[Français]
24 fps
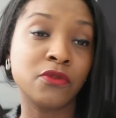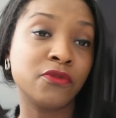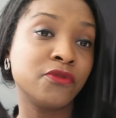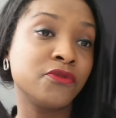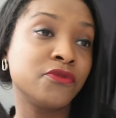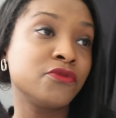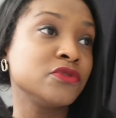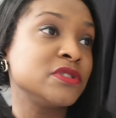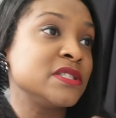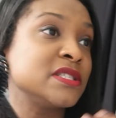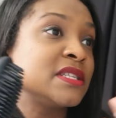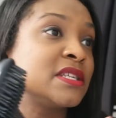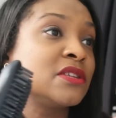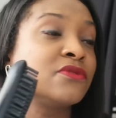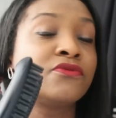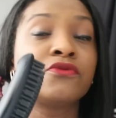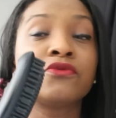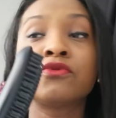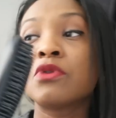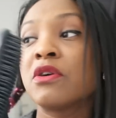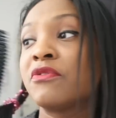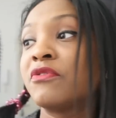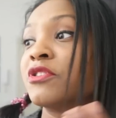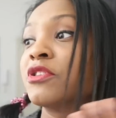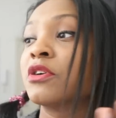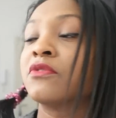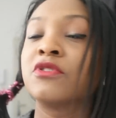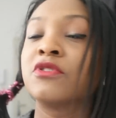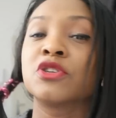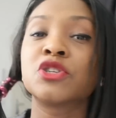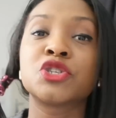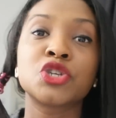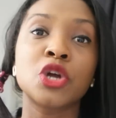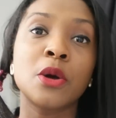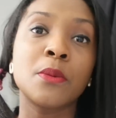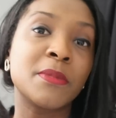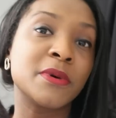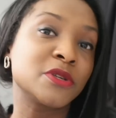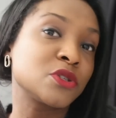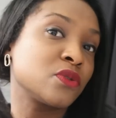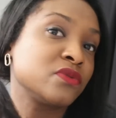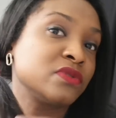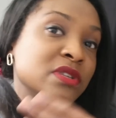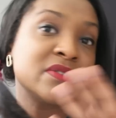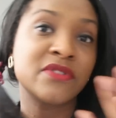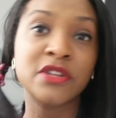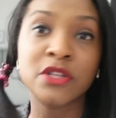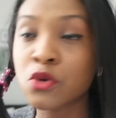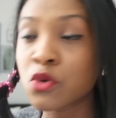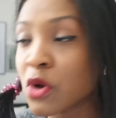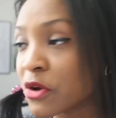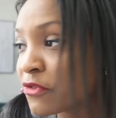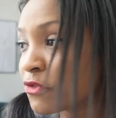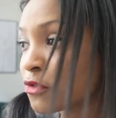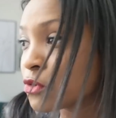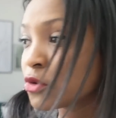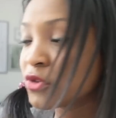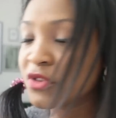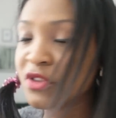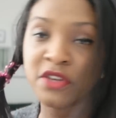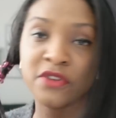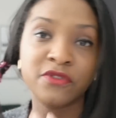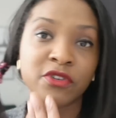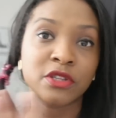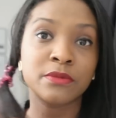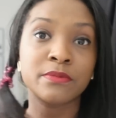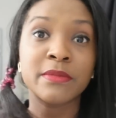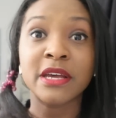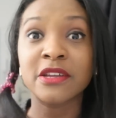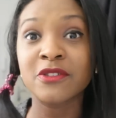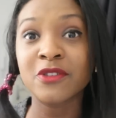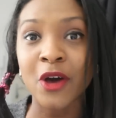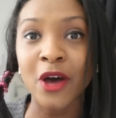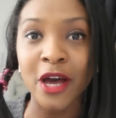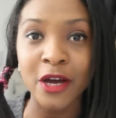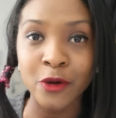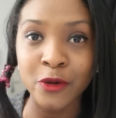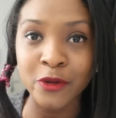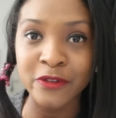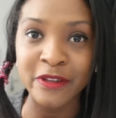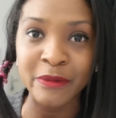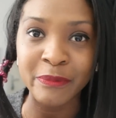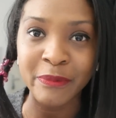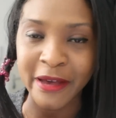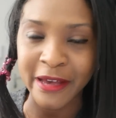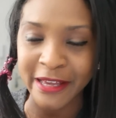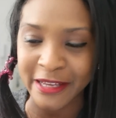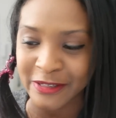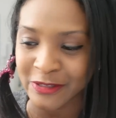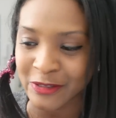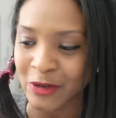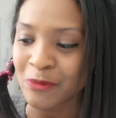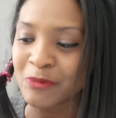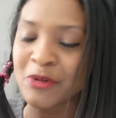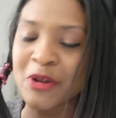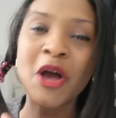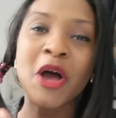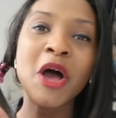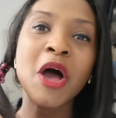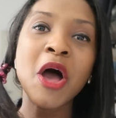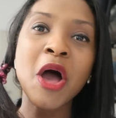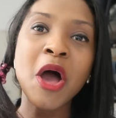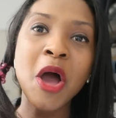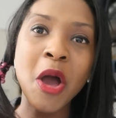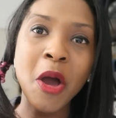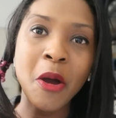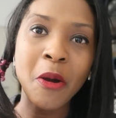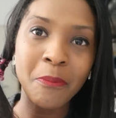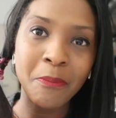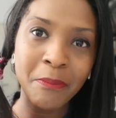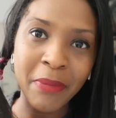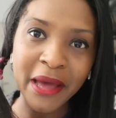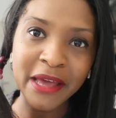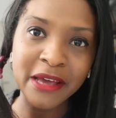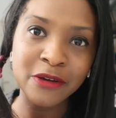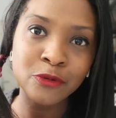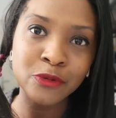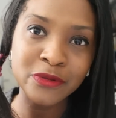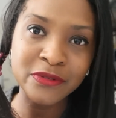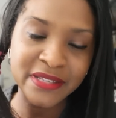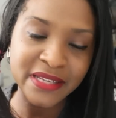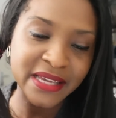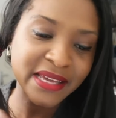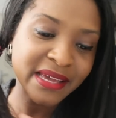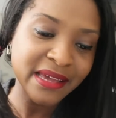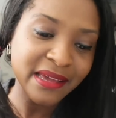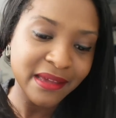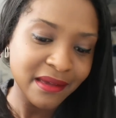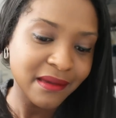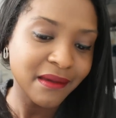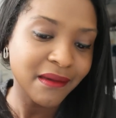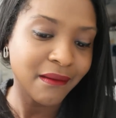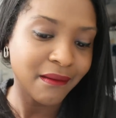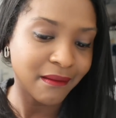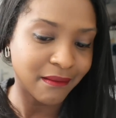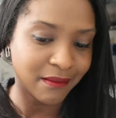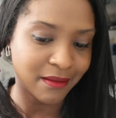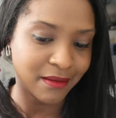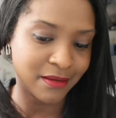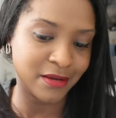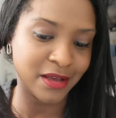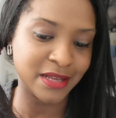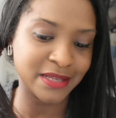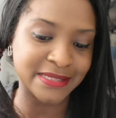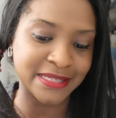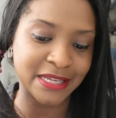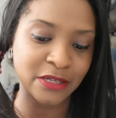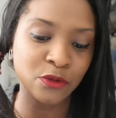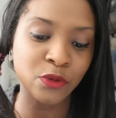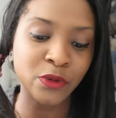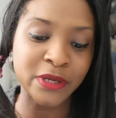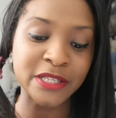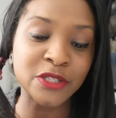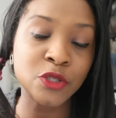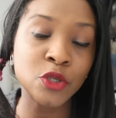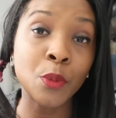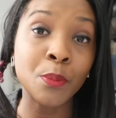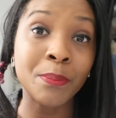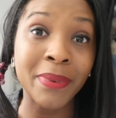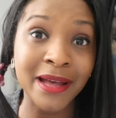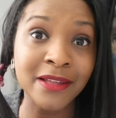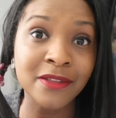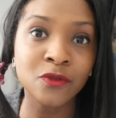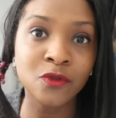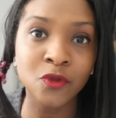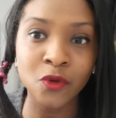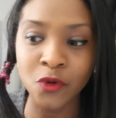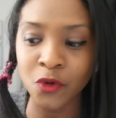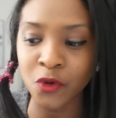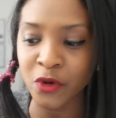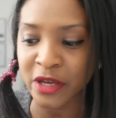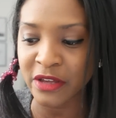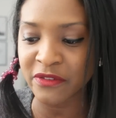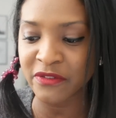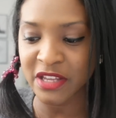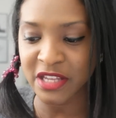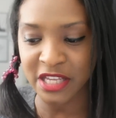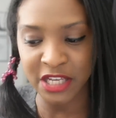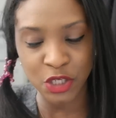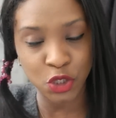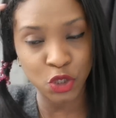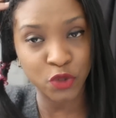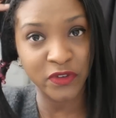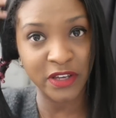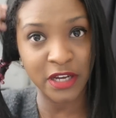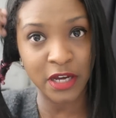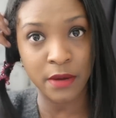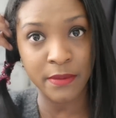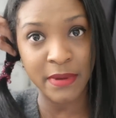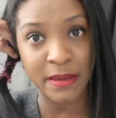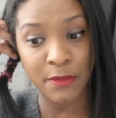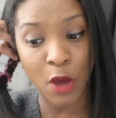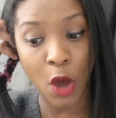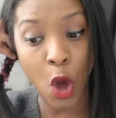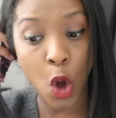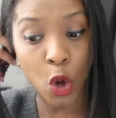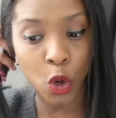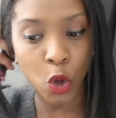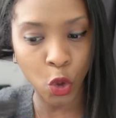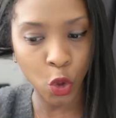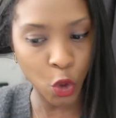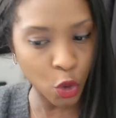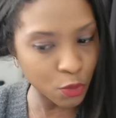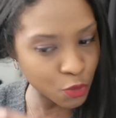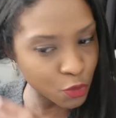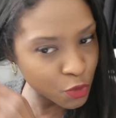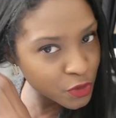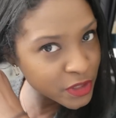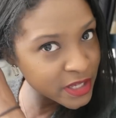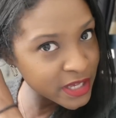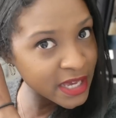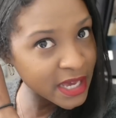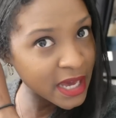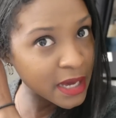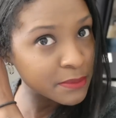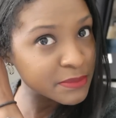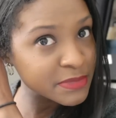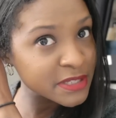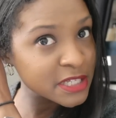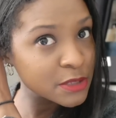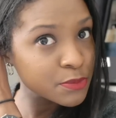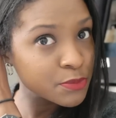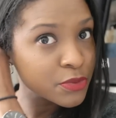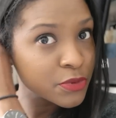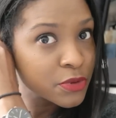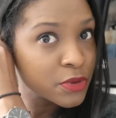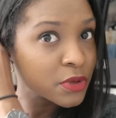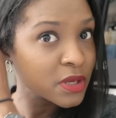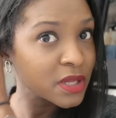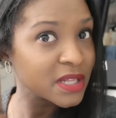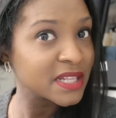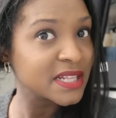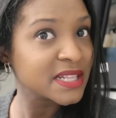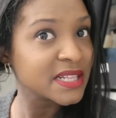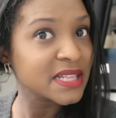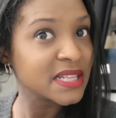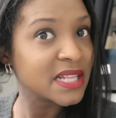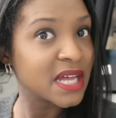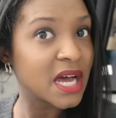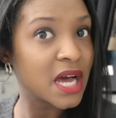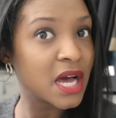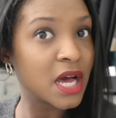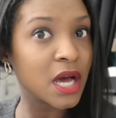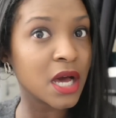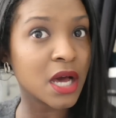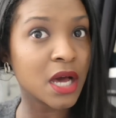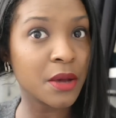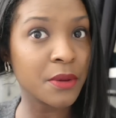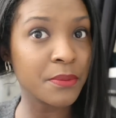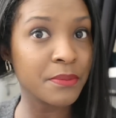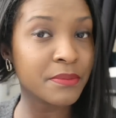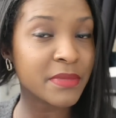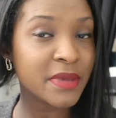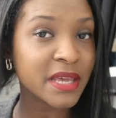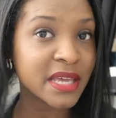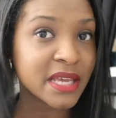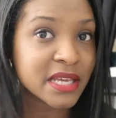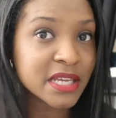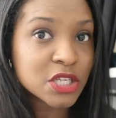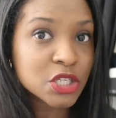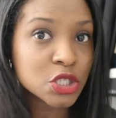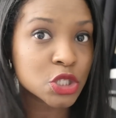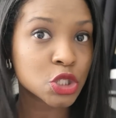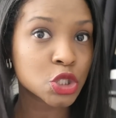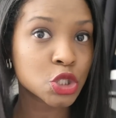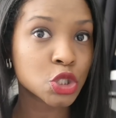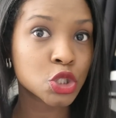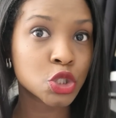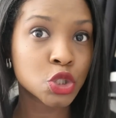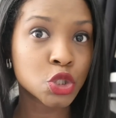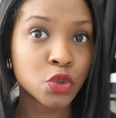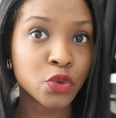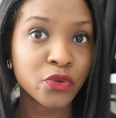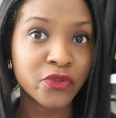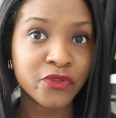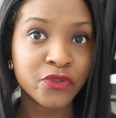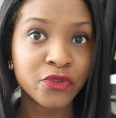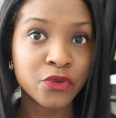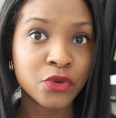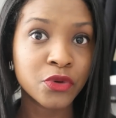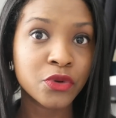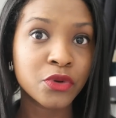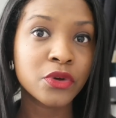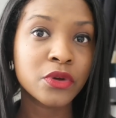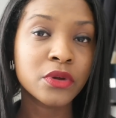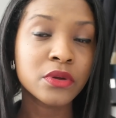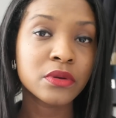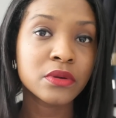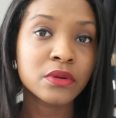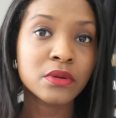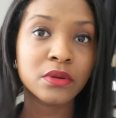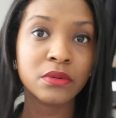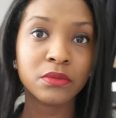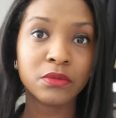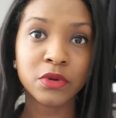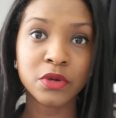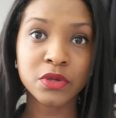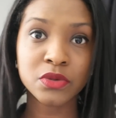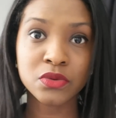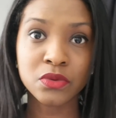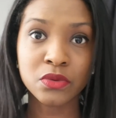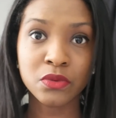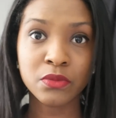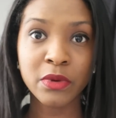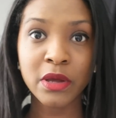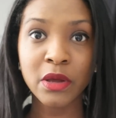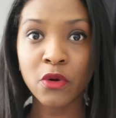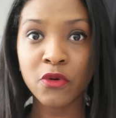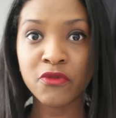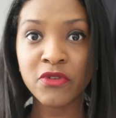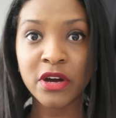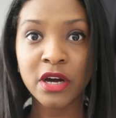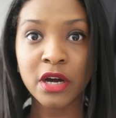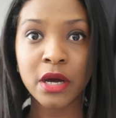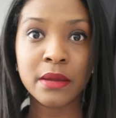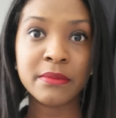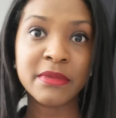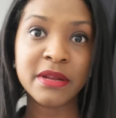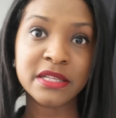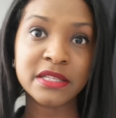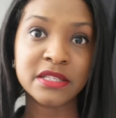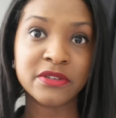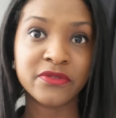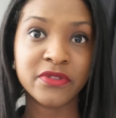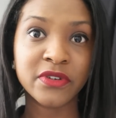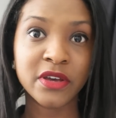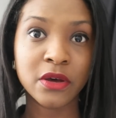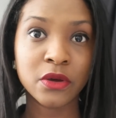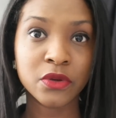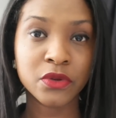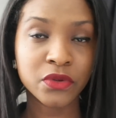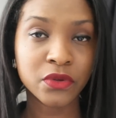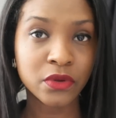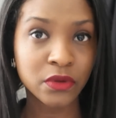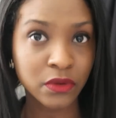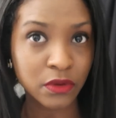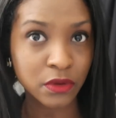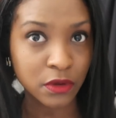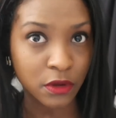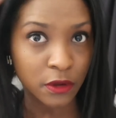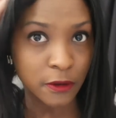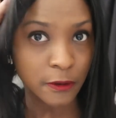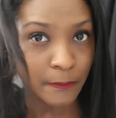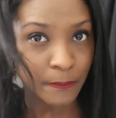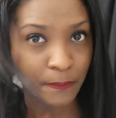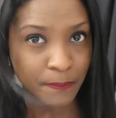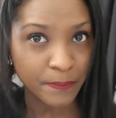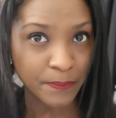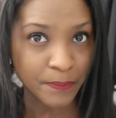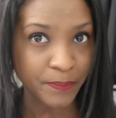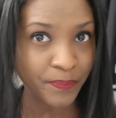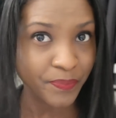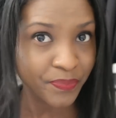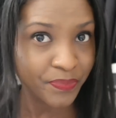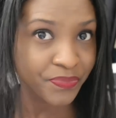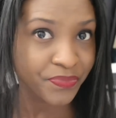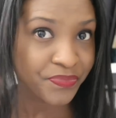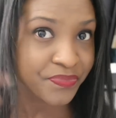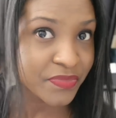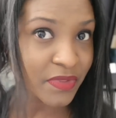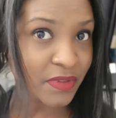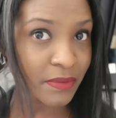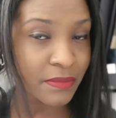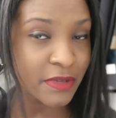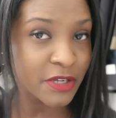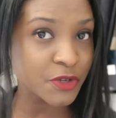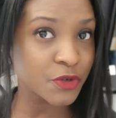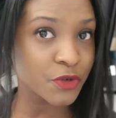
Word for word: vous décidez vous coiffez dans votre chambre parce que vous avez une coiffeuse et que votre mec dort à côté par exemple, bah écoutez, euh, ça ne risque pas de le réveiller. Je vais quand même remouiller un petit peu euh, mes cheveux. on voit quand même la différence entre mes